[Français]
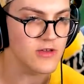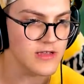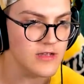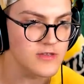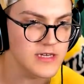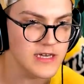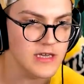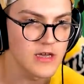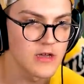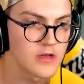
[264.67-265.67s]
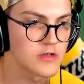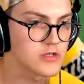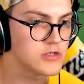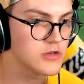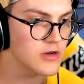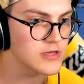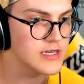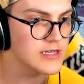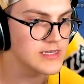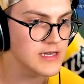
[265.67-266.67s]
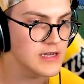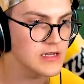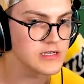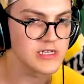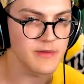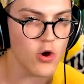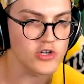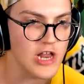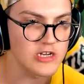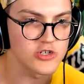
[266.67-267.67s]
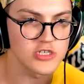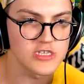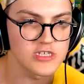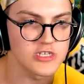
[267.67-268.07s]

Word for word: est en train de tirer sur quelqu'un. J'y mets... Oh, je la juste ici,